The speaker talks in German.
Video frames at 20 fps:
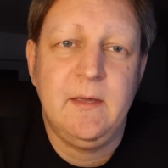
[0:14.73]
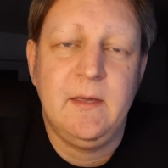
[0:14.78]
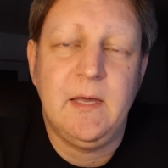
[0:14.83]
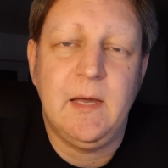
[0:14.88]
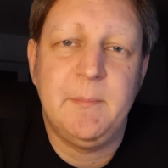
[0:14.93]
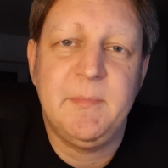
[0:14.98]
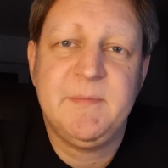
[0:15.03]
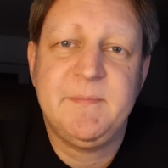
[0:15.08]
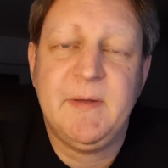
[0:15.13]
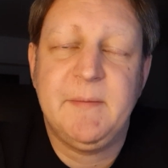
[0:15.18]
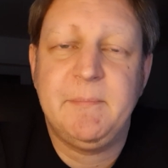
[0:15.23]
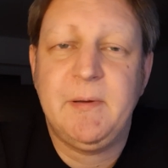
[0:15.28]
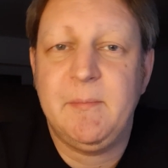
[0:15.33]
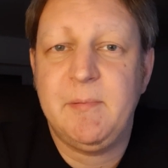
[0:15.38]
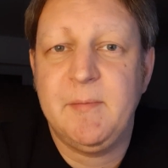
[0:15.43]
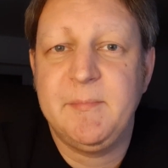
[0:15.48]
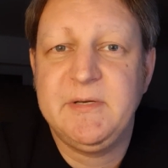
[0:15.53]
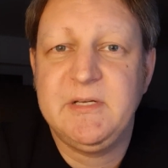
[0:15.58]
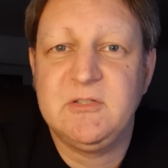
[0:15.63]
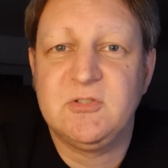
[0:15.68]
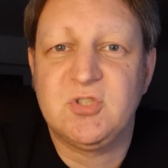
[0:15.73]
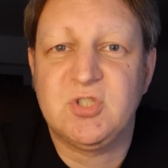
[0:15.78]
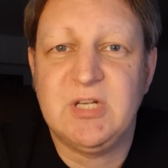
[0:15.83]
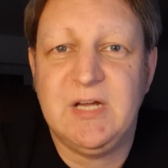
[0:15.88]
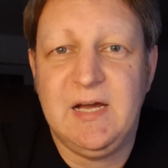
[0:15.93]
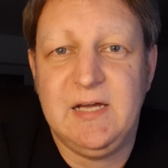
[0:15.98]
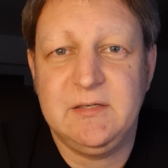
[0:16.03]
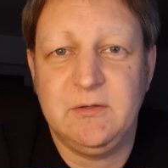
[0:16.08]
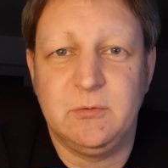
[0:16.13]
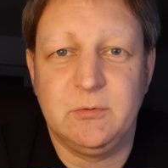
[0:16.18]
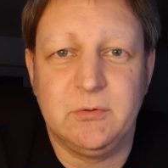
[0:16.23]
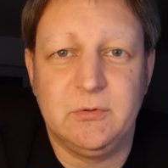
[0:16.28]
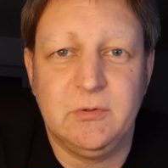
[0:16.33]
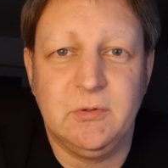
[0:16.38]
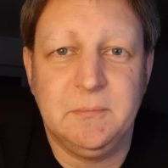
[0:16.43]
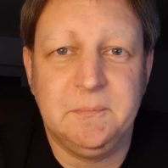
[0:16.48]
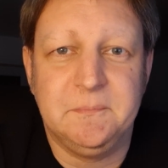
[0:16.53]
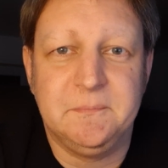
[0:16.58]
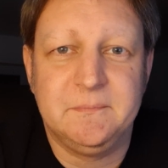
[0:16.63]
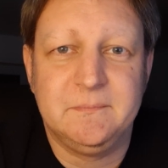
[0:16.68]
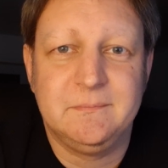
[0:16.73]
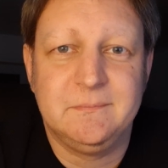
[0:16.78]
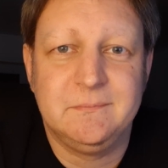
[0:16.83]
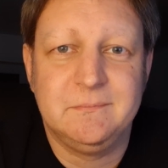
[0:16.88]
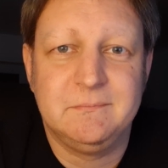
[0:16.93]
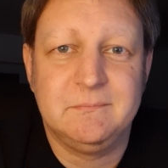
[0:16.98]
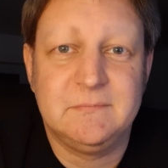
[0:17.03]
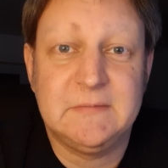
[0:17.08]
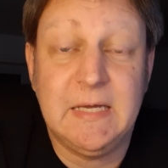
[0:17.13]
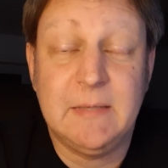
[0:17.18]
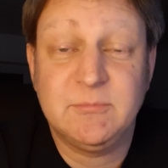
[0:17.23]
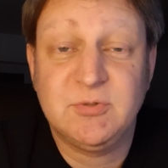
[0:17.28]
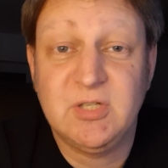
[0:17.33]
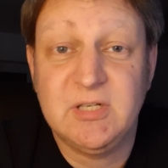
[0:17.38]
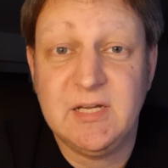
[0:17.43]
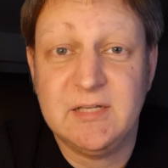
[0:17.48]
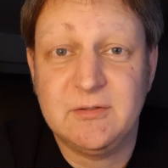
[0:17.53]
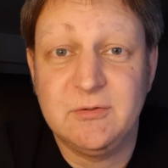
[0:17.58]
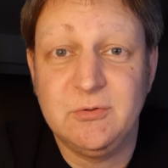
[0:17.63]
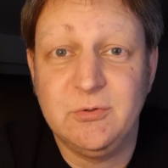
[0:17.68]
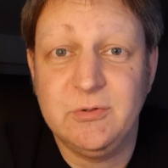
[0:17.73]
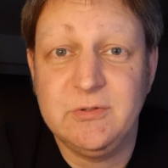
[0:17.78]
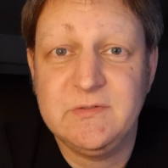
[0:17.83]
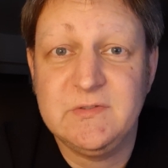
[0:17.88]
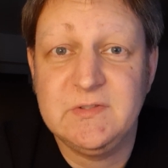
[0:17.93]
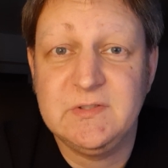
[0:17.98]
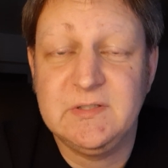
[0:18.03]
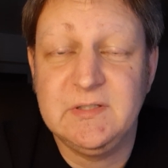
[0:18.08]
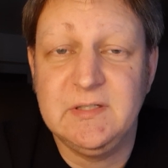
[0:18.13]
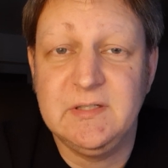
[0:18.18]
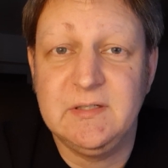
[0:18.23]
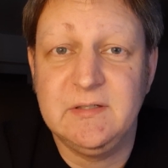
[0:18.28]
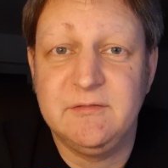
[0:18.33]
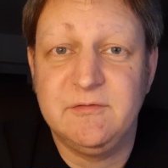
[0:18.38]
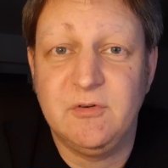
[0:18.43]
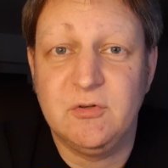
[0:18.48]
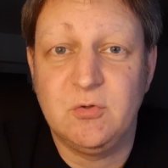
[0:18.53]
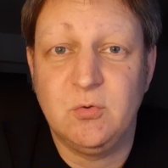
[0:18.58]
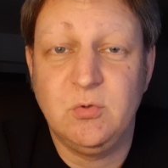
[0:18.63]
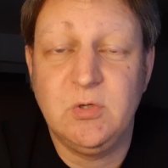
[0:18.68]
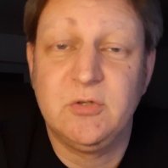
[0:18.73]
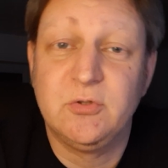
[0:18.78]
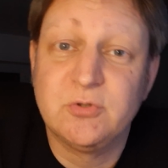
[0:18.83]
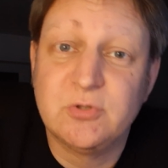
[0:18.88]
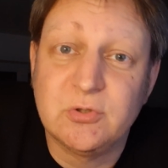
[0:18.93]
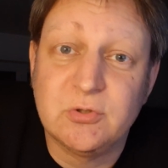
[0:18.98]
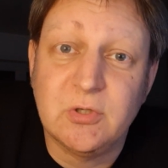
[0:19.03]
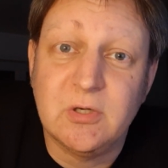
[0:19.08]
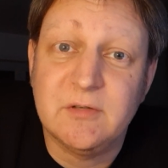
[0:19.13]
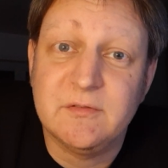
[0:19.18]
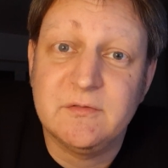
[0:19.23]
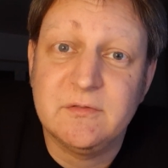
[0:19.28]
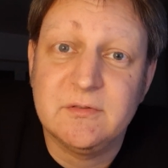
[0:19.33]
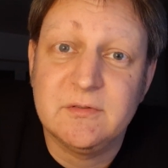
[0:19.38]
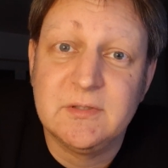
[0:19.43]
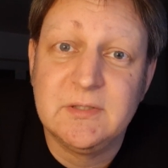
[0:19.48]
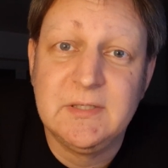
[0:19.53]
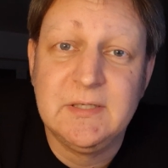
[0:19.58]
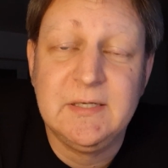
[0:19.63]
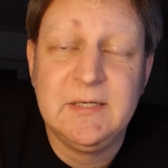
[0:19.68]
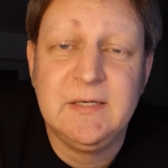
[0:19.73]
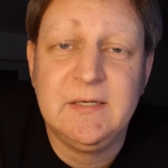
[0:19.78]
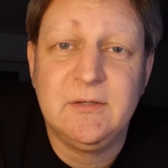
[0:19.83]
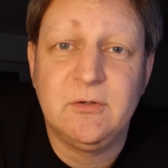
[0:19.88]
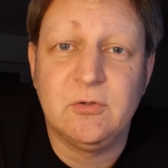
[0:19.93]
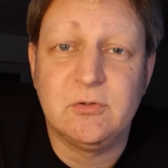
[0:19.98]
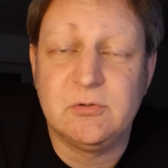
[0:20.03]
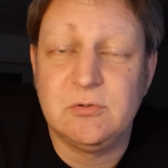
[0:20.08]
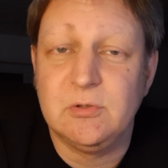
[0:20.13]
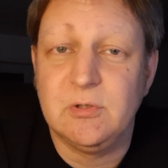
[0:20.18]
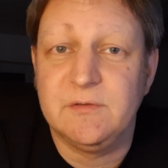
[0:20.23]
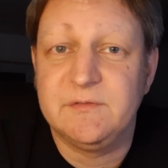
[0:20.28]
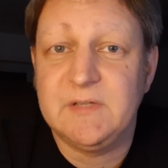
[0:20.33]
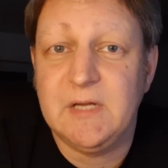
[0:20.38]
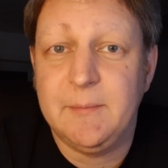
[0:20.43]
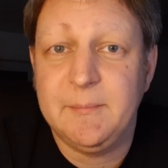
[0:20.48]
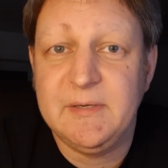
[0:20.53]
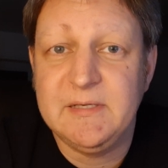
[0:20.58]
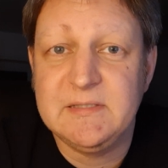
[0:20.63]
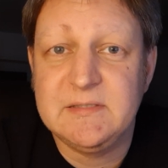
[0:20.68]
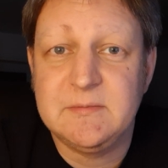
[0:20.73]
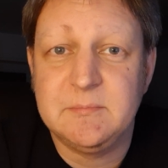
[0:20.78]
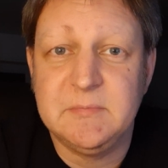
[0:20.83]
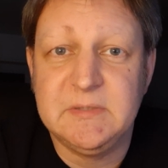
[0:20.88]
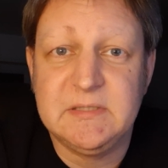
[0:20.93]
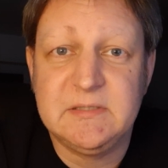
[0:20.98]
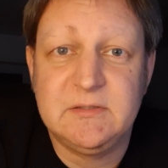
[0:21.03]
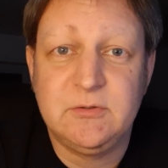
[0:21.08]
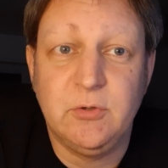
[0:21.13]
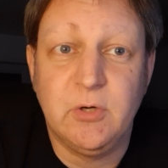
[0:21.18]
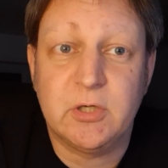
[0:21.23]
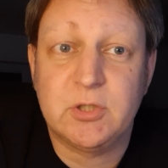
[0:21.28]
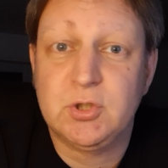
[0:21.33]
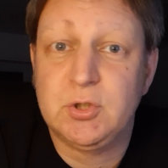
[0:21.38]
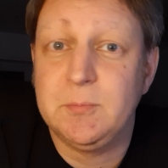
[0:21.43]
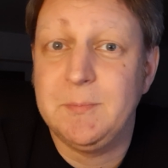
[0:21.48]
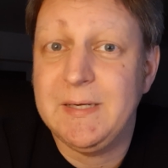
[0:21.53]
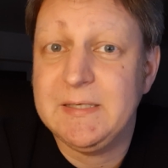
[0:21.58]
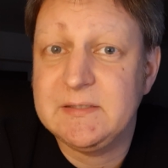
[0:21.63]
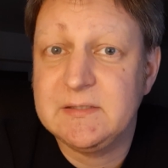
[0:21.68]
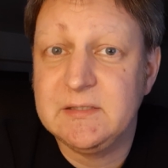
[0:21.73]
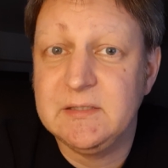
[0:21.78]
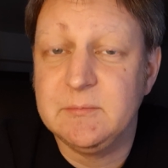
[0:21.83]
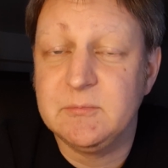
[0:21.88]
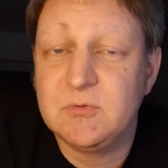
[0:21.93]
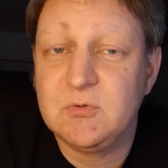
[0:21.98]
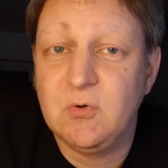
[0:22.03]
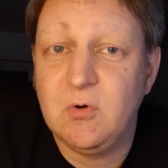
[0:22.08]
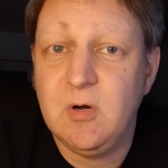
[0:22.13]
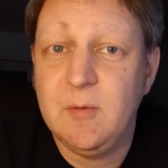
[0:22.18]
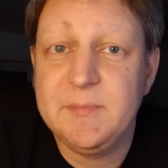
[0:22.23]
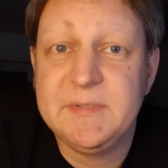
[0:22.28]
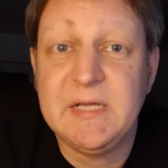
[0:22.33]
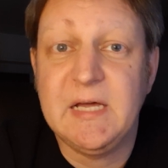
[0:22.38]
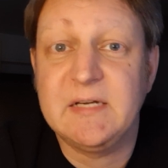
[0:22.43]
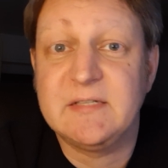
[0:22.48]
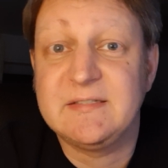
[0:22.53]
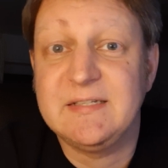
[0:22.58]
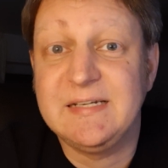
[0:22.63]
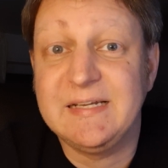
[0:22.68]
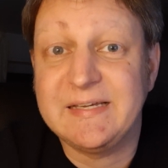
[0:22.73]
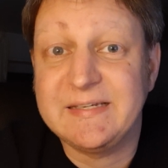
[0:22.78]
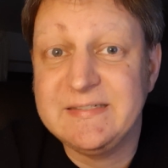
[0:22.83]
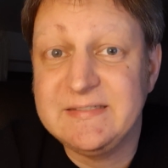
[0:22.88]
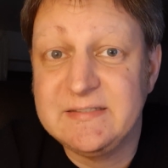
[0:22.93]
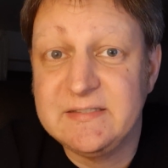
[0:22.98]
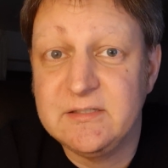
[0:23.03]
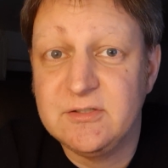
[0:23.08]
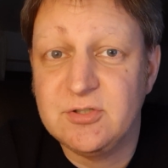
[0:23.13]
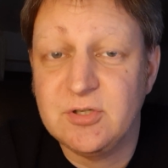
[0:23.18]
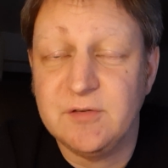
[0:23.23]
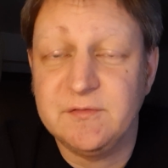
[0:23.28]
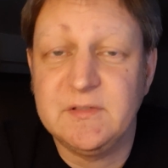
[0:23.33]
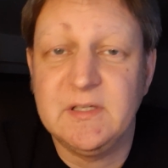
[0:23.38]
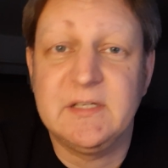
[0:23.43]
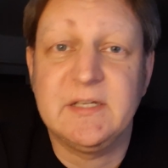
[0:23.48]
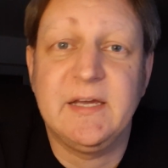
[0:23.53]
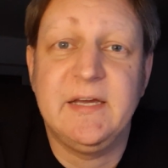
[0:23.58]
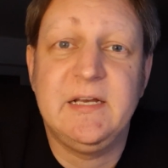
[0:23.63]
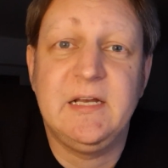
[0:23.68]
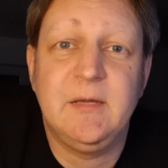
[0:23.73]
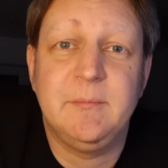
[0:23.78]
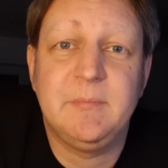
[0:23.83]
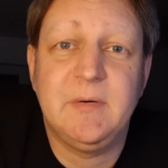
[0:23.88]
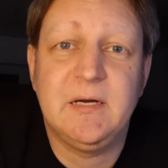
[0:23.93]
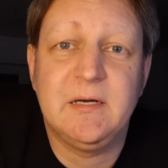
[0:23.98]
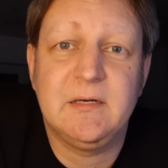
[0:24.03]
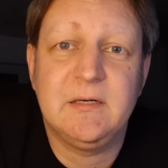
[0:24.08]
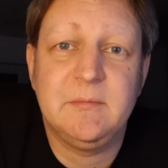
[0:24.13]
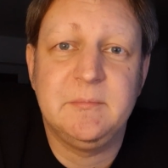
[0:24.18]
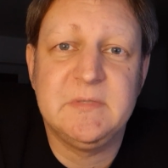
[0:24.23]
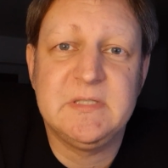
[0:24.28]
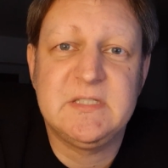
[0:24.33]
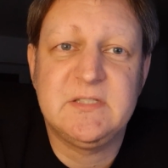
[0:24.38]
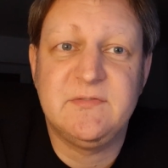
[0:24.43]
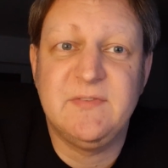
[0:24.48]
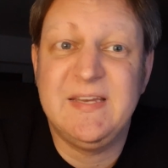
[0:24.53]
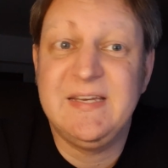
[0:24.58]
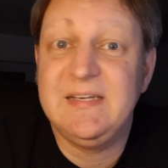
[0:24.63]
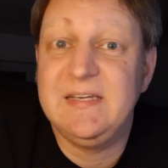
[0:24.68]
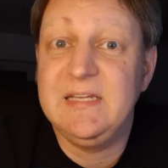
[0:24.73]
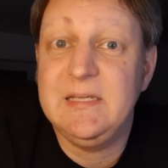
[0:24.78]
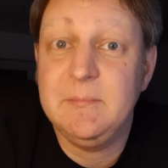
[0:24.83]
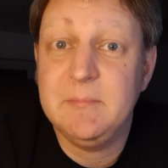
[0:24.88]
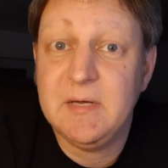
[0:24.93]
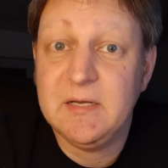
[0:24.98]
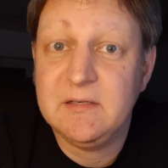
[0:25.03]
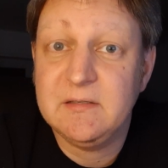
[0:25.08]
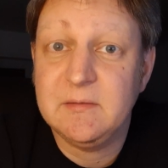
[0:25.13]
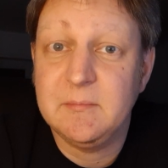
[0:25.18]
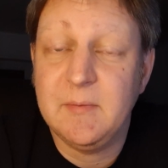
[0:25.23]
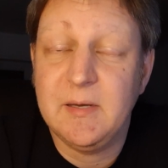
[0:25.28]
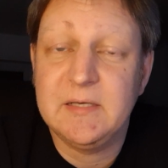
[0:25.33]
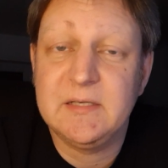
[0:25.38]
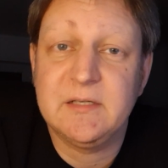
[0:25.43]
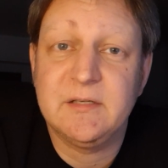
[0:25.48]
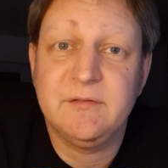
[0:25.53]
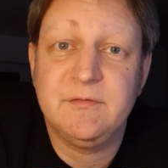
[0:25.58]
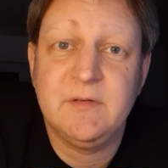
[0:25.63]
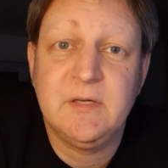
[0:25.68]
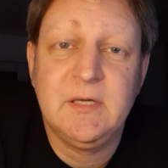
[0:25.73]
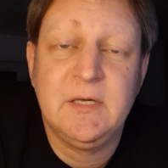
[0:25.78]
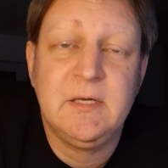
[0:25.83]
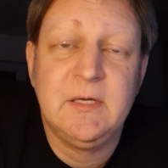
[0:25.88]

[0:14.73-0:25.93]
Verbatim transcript: habe mich mein Papa mit ins Stadion genommen. Darmstadt 98 gegen Fortuna Düsseldorf. Düsseldorf damals mit Jörg Schmatke im Tor, mit Alexander Ristic auf der Trainerbank, mit Sven Demand im Angriff.